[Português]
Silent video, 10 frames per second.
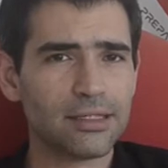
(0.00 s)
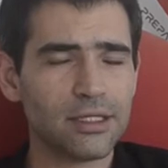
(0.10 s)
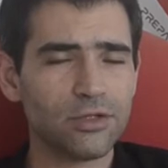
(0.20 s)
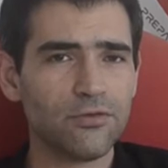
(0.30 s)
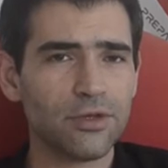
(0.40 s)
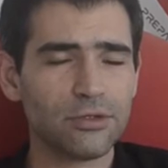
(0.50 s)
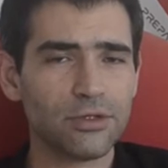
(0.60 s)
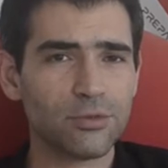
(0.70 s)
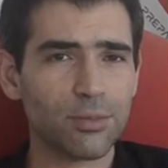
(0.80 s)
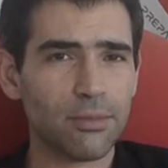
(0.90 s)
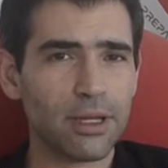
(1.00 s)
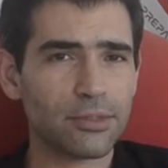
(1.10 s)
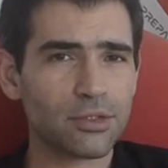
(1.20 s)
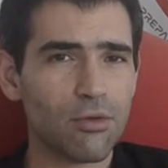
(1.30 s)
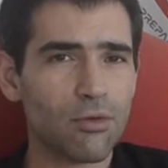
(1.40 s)
resolver os seus
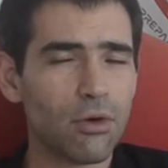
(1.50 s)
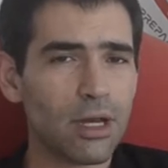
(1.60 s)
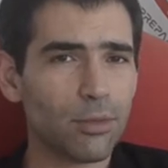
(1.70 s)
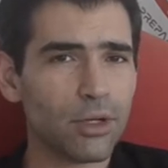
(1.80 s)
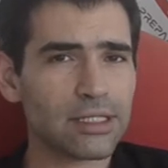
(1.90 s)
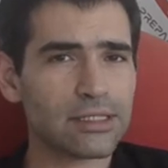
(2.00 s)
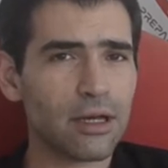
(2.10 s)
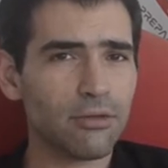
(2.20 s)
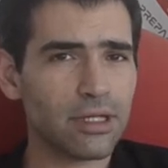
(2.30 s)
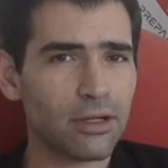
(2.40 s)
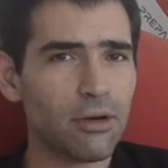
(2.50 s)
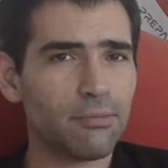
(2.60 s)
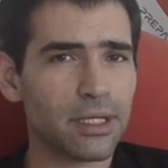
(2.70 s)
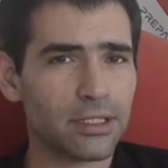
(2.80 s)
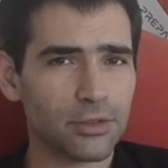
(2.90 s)
problemas com colaboração e não
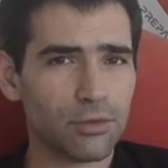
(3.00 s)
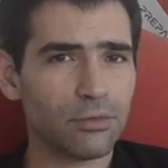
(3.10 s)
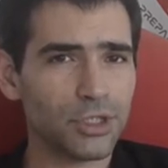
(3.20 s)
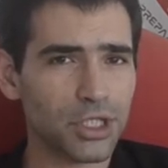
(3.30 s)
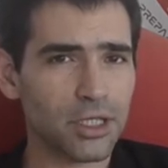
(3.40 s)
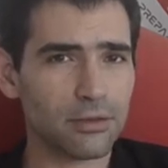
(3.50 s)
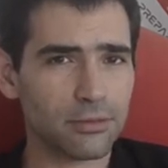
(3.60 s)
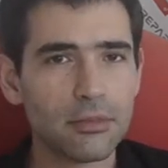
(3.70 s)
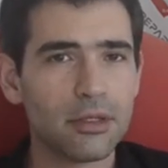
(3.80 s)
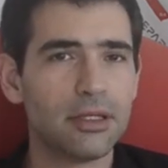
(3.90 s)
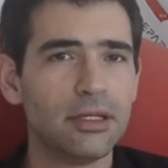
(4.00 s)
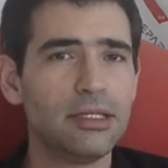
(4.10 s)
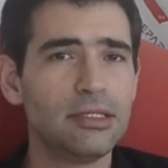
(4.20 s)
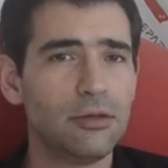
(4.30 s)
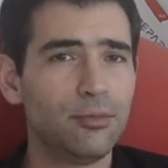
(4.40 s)
apenas com dinheiro e
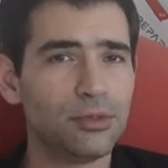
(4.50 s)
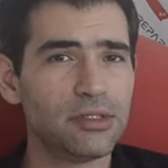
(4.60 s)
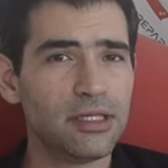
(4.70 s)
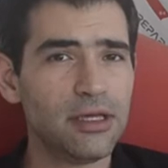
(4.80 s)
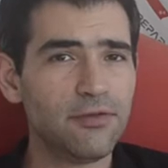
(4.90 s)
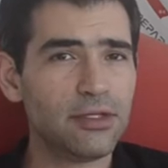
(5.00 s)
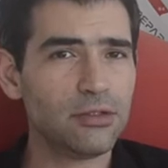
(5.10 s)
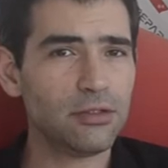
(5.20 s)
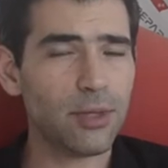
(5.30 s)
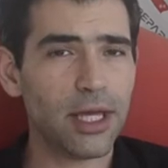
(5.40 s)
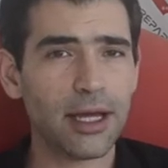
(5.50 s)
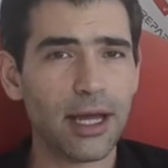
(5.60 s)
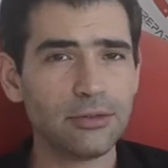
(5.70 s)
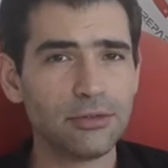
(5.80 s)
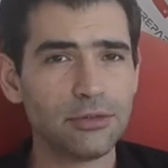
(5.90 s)
que são possíveis nos
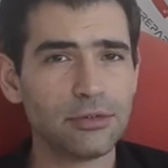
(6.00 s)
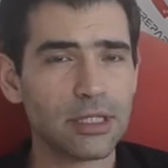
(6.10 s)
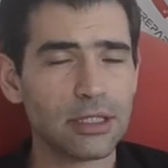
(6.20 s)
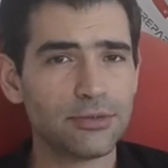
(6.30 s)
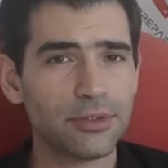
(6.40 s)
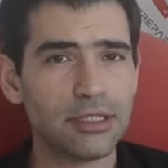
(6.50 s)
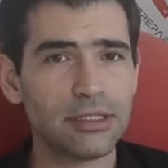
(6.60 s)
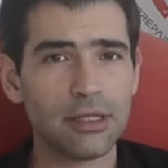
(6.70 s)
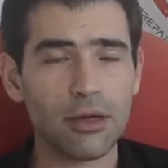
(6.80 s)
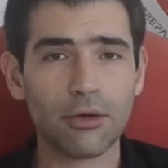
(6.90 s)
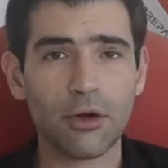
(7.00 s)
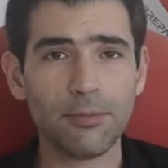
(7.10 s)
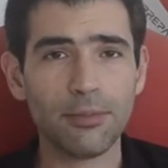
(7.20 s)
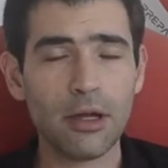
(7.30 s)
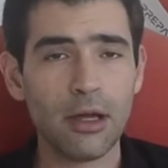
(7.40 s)
mercados dos Estados Unidos e da
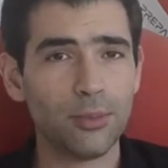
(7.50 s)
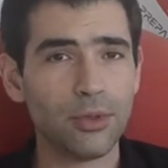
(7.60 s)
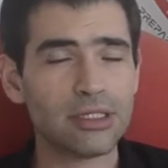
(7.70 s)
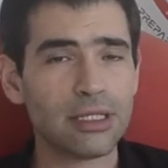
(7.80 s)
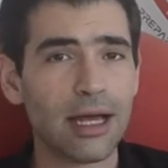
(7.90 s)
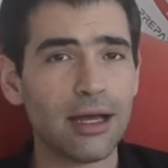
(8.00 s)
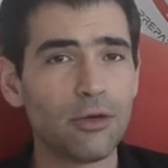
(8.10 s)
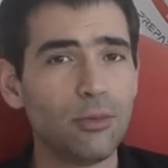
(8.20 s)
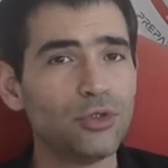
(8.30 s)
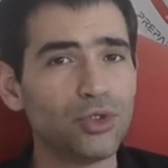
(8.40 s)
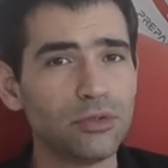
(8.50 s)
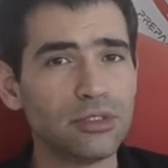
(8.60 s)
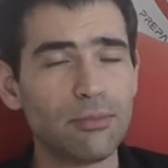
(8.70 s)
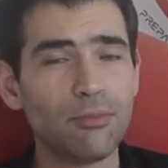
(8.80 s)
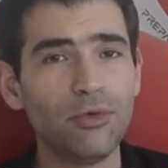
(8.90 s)
Europa, pois lá, como os
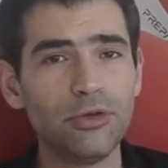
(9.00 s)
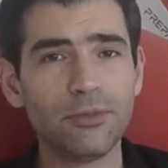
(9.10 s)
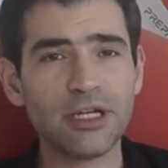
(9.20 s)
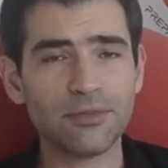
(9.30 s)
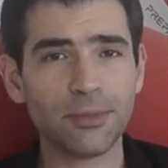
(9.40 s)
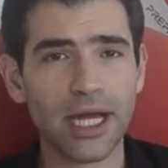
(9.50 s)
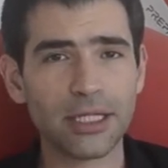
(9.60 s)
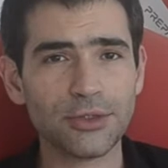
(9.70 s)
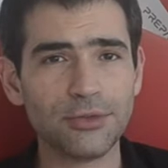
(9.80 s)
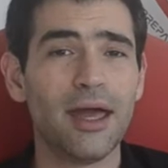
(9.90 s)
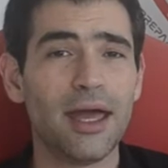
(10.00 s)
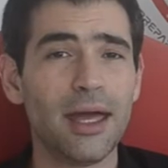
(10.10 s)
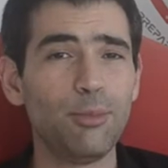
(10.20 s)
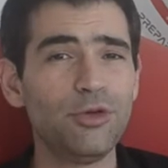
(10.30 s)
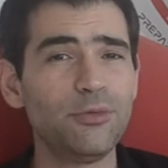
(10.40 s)
juros é muito mais baixo,
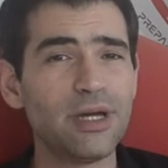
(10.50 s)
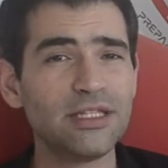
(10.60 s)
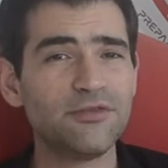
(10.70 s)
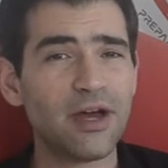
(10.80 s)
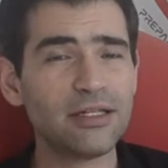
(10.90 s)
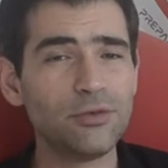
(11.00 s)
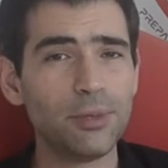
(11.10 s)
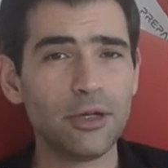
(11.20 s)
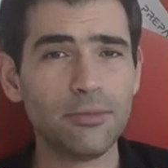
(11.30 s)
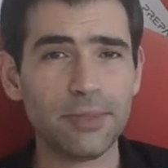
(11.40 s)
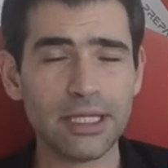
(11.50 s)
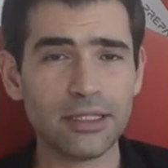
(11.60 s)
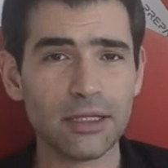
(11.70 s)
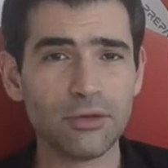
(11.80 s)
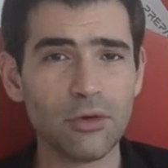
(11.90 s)
é muito mais fácil para o
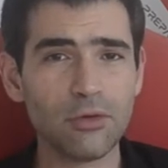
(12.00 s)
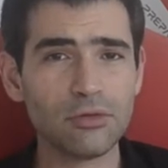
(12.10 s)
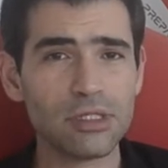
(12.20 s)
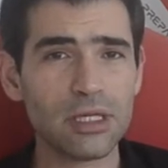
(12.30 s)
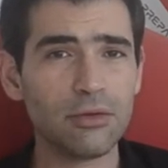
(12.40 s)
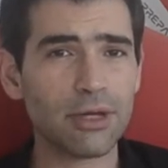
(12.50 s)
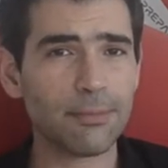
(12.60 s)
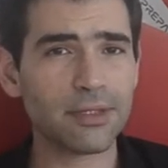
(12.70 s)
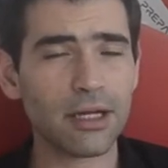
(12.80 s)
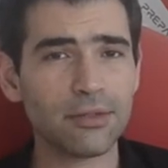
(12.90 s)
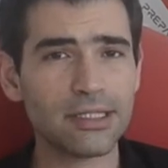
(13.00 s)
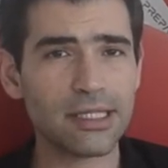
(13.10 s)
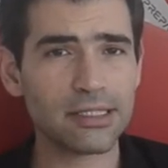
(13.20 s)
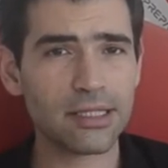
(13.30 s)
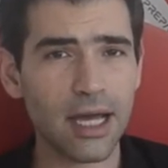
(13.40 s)
empreendedor conseguir o capital
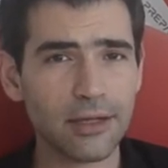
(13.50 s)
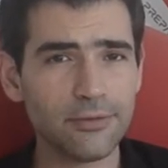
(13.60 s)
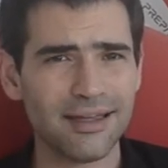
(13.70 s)
necessário